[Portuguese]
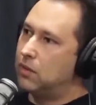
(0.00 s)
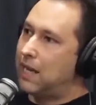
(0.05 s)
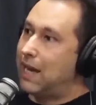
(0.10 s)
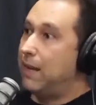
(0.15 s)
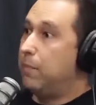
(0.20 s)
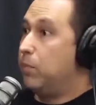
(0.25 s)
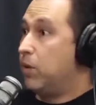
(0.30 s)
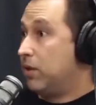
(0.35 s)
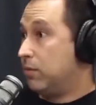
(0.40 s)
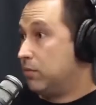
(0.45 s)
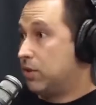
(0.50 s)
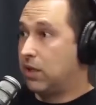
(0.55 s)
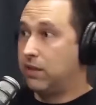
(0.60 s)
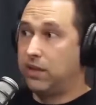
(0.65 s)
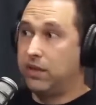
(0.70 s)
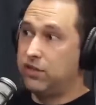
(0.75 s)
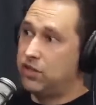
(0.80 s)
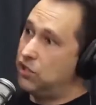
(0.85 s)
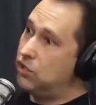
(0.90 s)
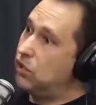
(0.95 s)
Aí, por exemplo, já
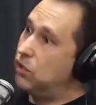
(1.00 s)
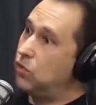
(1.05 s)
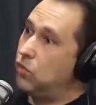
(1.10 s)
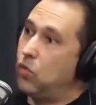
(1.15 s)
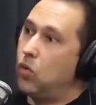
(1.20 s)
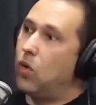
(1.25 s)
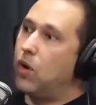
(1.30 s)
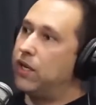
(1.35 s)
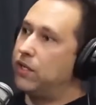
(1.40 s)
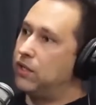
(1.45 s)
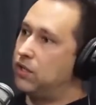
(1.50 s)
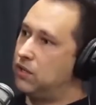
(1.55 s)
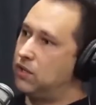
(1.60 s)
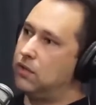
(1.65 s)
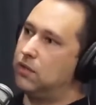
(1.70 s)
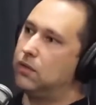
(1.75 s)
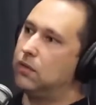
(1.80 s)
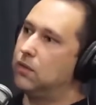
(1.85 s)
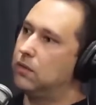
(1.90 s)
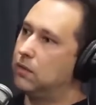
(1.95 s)
tem gente que não
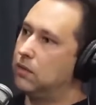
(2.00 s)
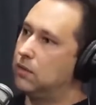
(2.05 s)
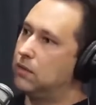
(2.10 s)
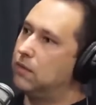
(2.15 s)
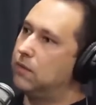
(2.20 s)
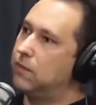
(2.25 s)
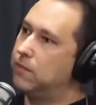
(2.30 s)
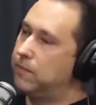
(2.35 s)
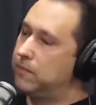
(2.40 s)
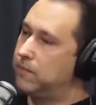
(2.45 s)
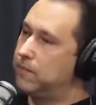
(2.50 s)
gosta. Pois é, esse é